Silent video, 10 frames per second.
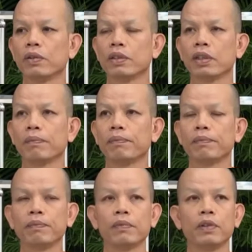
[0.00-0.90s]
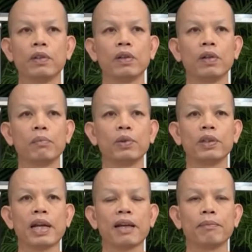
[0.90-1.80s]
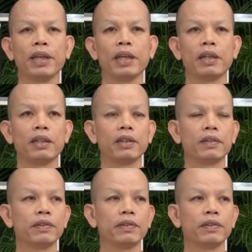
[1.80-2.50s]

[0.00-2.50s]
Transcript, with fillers: ส่งเสริมฮอร์โมนทางเพศ